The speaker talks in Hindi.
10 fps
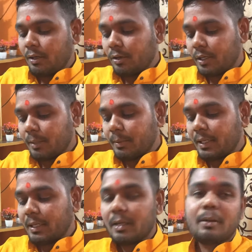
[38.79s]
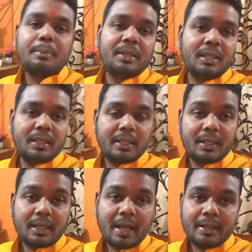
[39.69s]
और लगभग लगभग अभी के
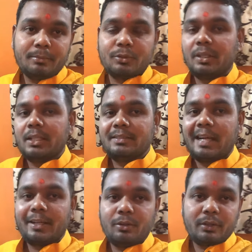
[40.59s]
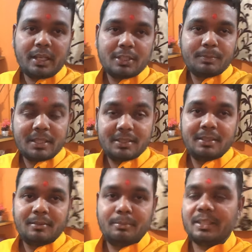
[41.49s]
टाइम जो है साढ़े नौ के आसपास
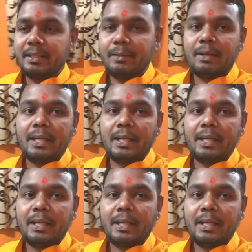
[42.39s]
बजने वाला